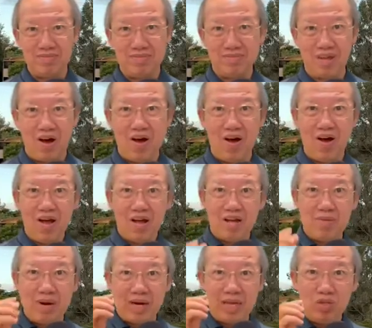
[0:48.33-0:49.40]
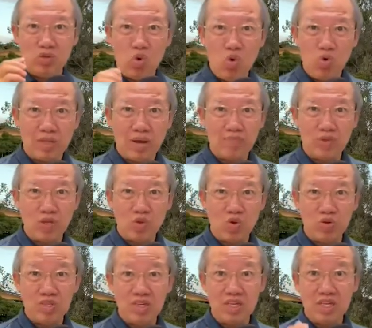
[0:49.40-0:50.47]
đó các bạn hãy thu thập cho tôi
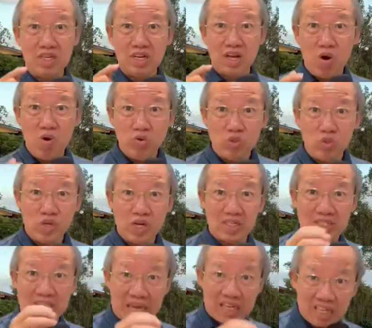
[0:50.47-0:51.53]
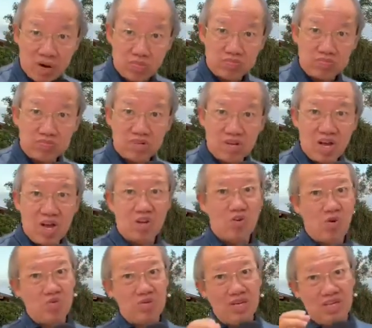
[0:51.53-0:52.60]
những cái câu chuyện thành công
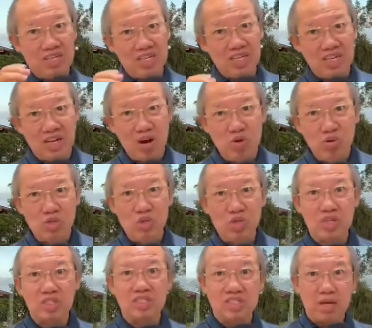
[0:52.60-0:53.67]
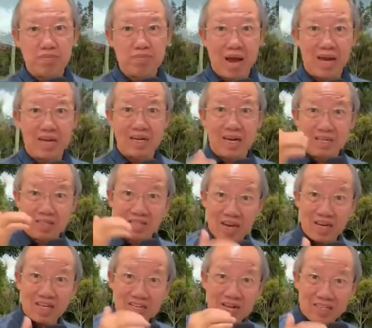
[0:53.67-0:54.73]
cũng như những cái câu chuyện thất bại đã
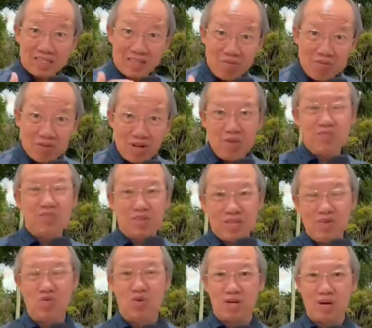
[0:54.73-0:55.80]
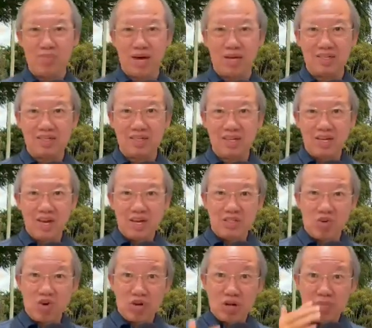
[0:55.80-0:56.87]
xảy ra trong công ty của các bạn sau
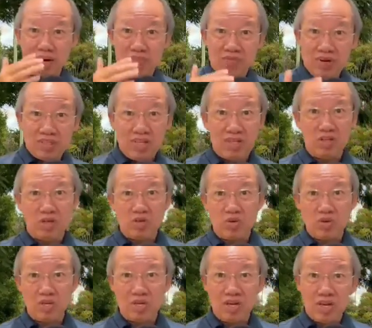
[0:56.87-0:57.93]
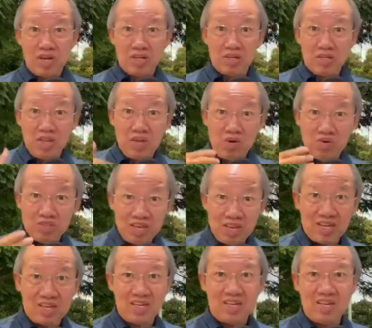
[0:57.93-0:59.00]
đó các bạn phân tích cho tôi điều
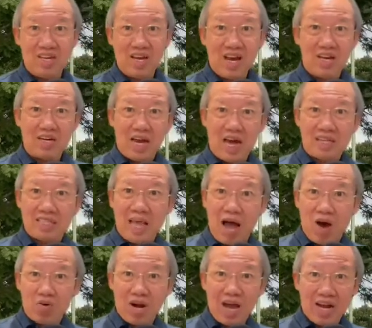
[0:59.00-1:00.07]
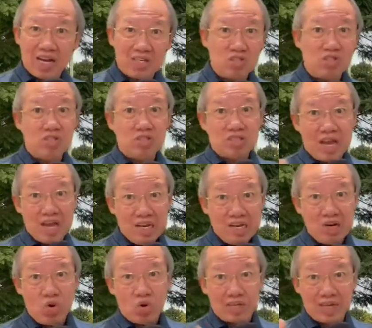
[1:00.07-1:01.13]
gì đã tạo ra cái sự thay
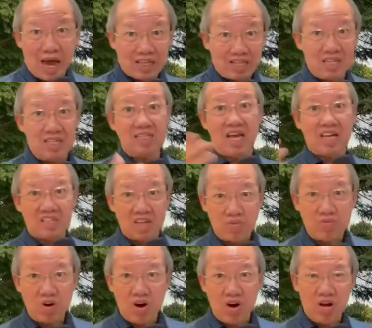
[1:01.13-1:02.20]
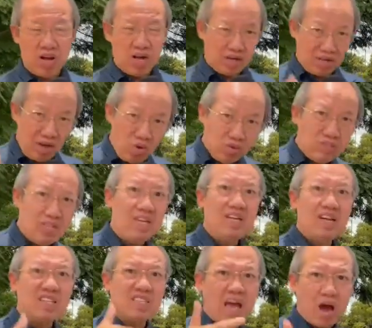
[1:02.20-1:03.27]
đổi cải tiến thành công đó điều gì đã
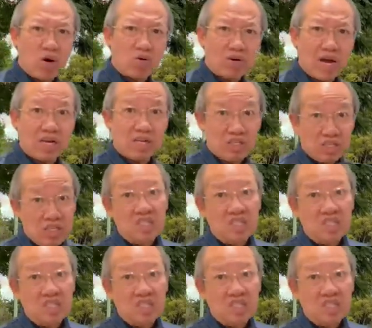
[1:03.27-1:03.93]
tạo ra cái sự